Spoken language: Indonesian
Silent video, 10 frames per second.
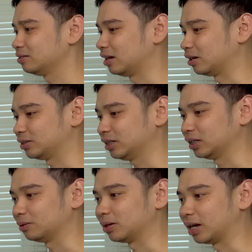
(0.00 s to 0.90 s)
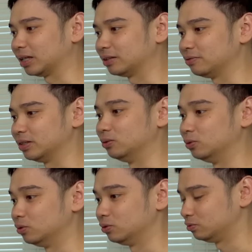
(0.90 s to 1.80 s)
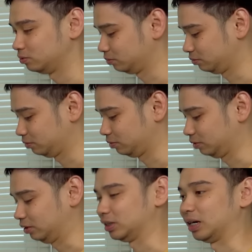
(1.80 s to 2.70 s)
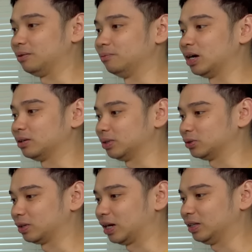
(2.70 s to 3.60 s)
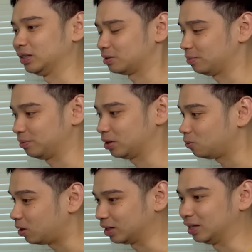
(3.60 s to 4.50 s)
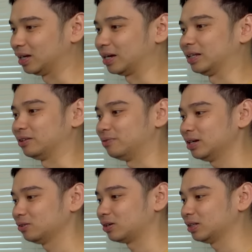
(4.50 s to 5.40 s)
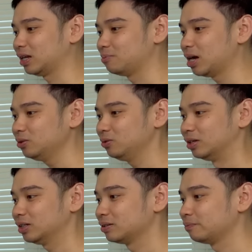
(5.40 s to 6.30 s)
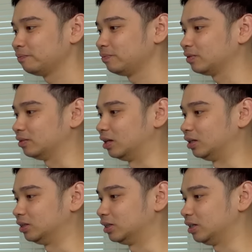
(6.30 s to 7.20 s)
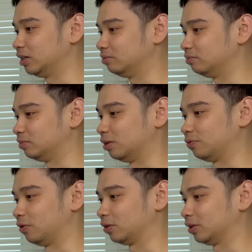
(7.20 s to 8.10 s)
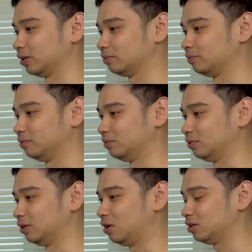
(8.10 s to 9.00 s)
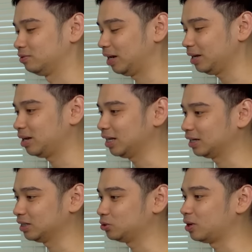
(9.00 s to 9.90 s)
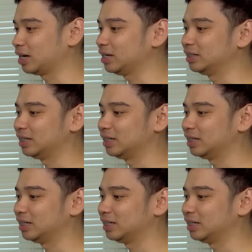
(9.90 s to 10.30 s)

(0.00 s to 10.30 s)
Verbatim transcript: Harusnya tetap kreatif sih dulu. Sering banget masuk trending sampai mikir, wah gila kreatif banget orang dari Bandung ya. Dan di sini ngevlog ya. Oh, balik-balik ke suaranya.